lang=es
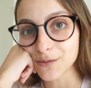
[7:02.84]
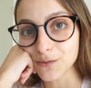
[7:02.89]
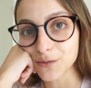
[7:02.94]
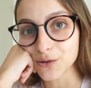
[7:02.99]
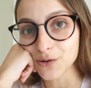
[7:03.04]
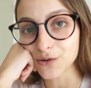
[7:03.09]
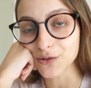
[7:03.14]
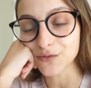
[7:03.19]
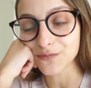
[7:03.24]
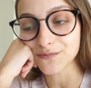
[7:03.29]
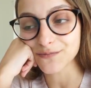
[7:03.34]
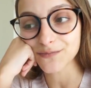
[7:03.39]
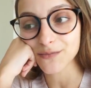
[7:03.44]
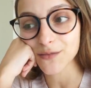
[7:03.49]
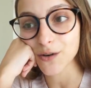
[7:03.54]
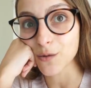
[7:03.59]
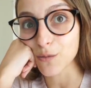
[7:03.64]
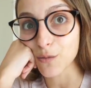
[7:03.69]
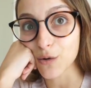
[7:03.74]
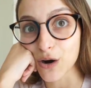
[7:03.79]
como,
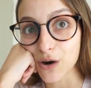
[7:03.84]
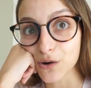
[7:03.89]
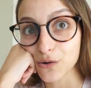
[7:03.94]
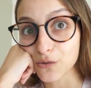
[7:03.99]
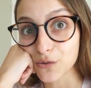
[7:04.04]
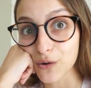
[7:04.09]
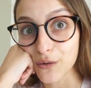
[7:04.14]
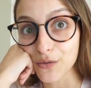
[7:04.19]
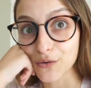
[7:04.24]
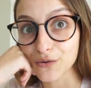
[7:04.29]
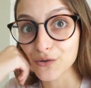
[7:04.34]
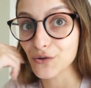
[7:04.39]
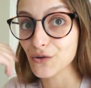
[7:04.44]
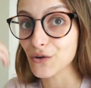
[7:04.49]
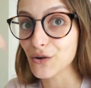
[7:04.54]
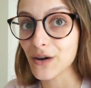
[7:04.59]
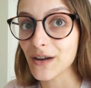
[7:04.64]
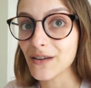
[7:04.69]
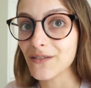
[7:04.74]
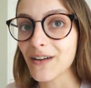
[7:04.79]
como hago cuando
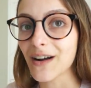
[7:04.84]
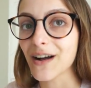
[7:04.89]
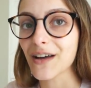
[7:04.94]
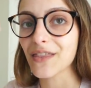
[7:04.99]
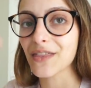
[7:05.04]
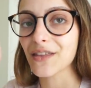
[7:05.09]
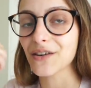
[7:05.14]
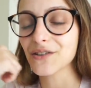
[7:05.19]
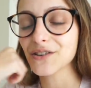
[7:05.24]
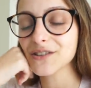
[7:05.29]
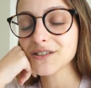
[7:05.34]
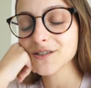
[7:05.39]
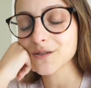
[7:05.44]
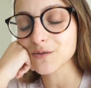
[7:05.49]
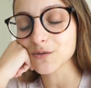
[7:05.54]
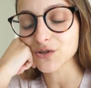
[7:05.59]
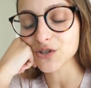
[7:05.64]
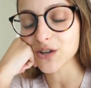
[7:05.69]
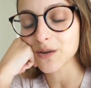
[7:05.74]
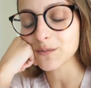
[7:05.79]
no hay vacaciones,
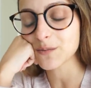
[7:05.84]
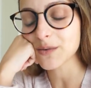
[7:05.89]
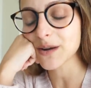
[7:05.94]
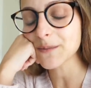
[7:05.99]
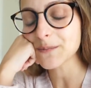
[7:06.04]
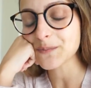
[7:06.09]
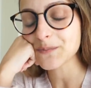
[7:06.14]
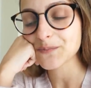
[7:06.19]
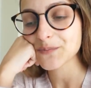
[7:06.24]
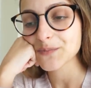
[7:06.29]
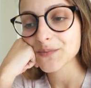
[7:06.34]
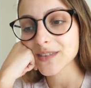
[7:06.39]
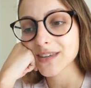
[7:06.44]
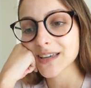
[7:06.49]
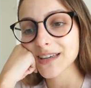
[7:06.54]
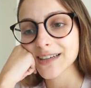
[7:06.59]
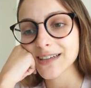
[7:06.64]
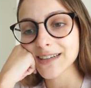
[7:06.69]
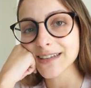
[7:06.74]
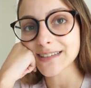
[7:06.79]
como siempre.
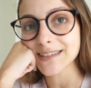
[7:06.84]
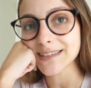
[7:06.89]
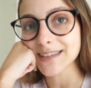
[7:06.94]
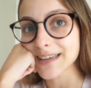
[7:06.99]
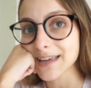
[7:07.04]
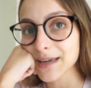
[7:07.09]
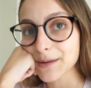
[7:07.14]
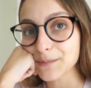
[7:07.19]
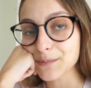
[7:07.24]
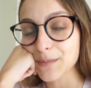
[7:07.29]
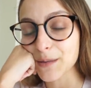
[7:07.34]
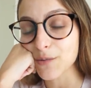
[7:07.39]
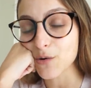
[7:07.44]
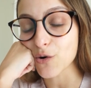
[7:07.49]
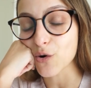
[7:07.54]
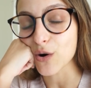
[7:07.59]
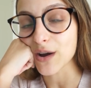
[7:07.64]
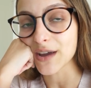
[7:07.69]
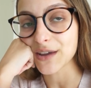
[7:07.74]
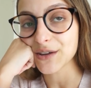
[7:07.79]
Así que me pongo a